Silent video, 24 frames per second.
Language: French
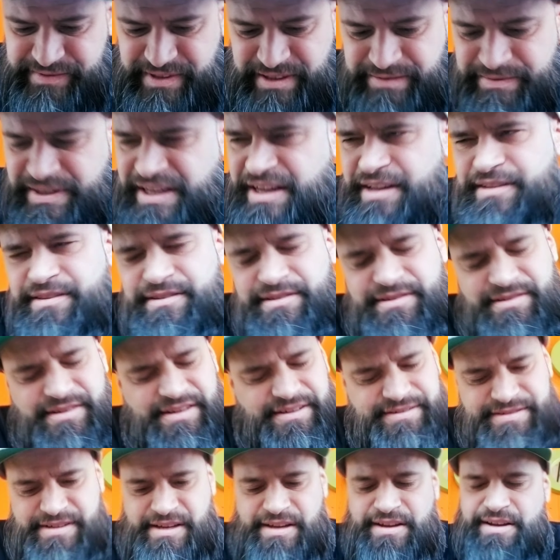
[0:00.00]
Mais non.
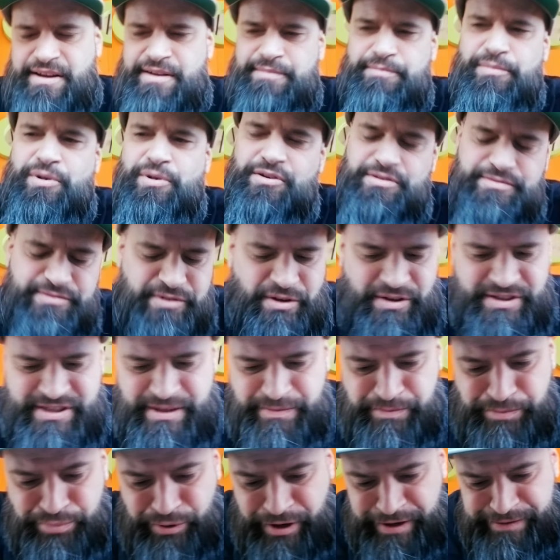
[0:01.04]
Bon,
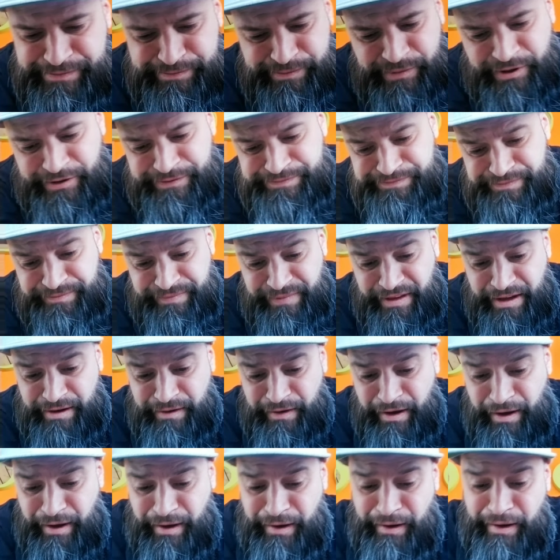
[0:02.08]
troisième point, bon.
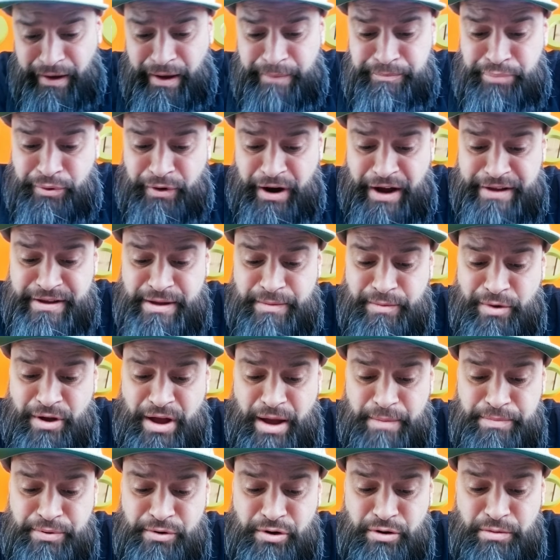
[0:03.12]
Et pour animer un
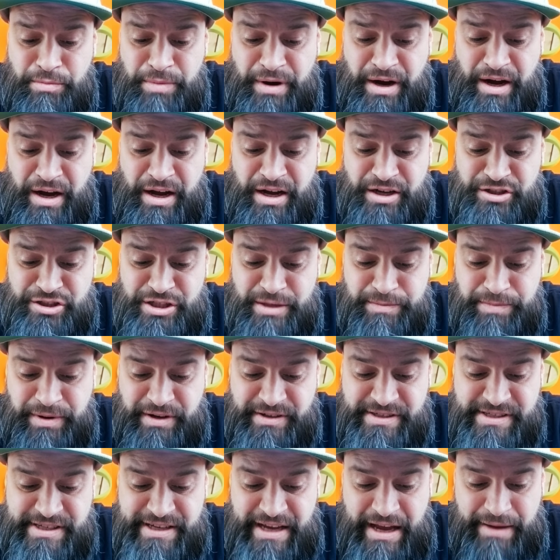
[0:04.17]
peu le bar, j'ai
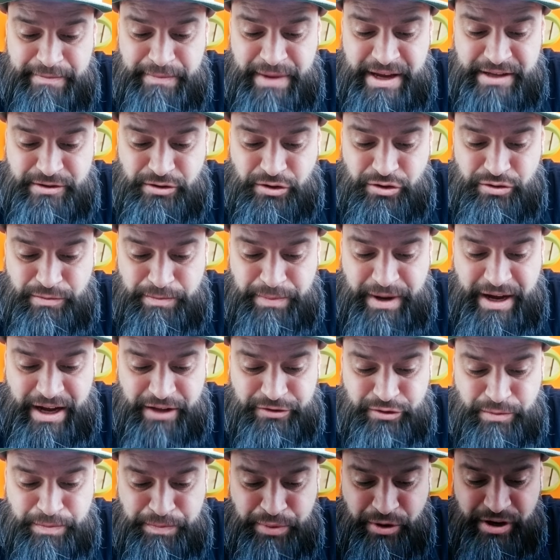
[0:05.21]
pensé à mettre une barre
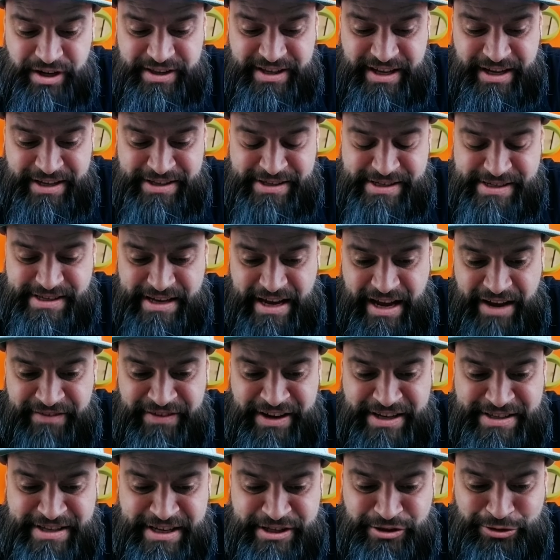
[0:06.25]
de pole dance
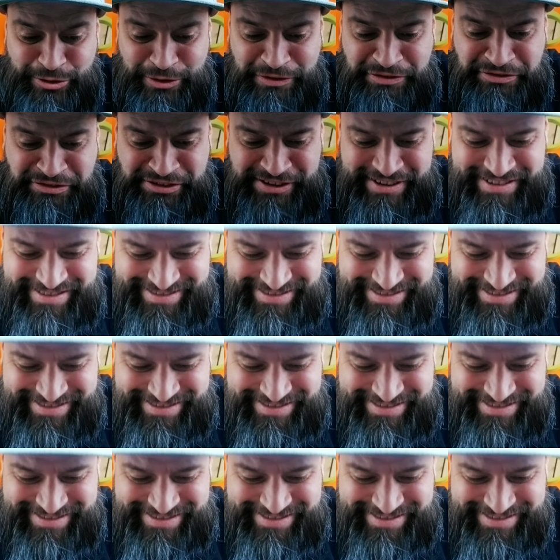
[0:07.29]
avec des touffes.